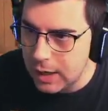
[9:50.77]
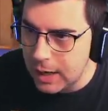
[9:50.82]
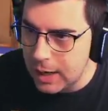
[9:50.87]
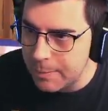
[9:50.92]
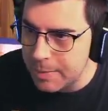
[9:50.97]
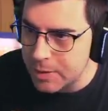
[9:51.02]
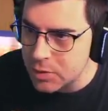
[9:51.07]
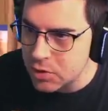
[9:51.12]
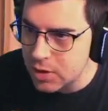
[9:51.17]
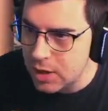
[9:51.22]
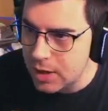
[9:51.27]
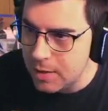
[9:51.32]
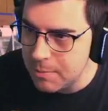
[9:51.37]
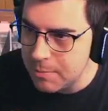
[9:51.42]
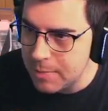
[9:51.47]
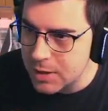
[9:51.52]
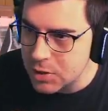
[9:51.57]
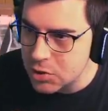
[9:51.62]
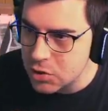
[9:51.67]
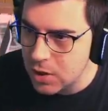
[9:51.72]
A la persona de
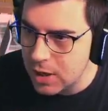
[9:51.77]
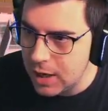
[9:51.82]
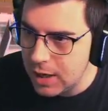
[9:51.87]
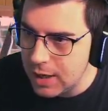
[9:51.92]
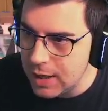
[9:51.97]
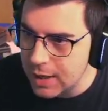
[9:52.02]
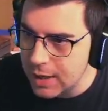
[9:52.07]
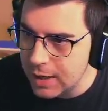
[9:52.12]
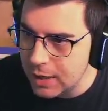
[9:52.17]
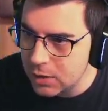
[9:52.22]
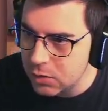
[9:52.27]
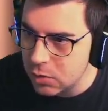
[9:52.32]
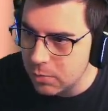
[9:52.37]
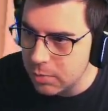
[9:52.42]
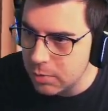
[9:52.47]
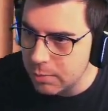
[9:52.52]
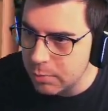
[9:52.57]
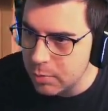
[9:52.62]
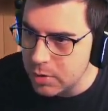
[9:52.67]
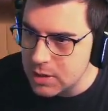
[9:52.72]
inversora le encantó
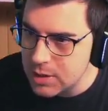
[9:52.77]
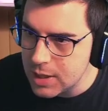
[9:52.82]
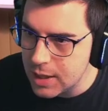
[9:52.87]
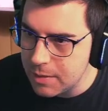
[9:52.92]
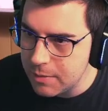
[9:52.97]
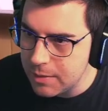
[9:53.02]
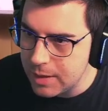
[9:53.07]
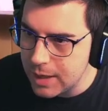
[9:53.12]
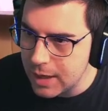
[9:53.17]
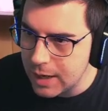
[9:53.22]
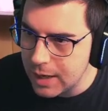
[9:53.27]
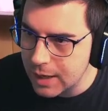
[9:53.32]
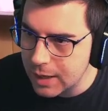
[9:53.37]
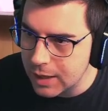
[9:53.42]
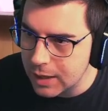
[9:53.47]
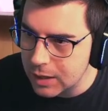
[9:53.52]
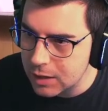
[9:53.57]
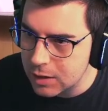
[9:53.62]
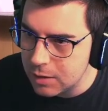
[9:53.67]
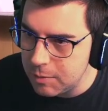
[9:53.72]
propuesta de Briana,
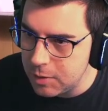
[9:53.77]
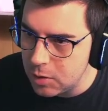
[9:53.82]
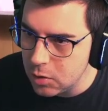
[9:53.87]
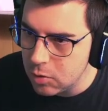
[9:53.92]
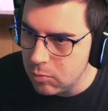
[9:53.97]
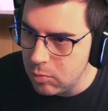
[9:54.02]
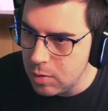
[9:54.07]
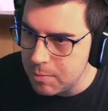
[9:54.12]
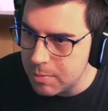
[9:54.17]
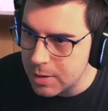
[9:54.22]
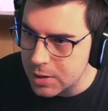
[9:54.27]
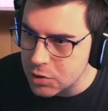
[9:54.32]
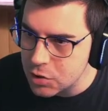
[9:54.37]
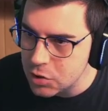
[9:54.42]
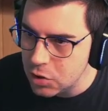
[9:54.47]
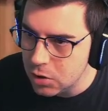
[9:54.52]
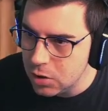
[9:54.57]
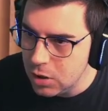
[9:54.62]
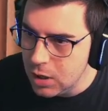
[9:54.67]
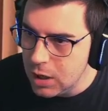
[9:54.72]
que recibió como
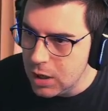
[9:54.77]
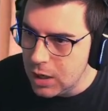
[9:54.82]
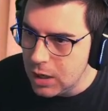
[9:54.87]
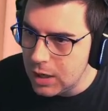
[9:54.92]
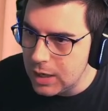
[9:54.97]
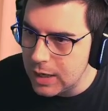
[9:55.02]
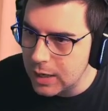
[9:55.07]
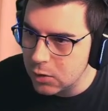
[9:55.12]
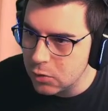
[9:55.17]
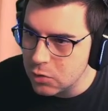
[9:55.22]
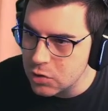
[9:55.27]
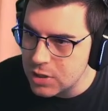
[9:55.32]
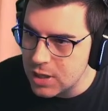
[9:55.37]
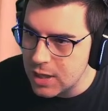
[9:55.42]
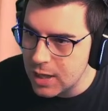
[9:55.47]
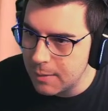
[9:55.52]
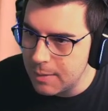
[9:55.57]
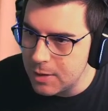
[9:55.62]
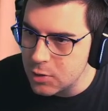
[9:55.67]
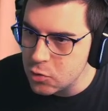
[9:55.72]
inversión la
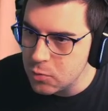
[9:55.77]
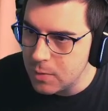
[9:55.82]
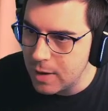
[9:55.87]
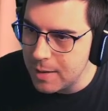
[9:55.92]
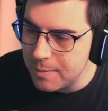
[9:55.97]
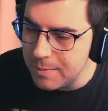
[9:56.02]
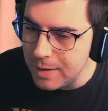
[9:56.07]
considerable suma de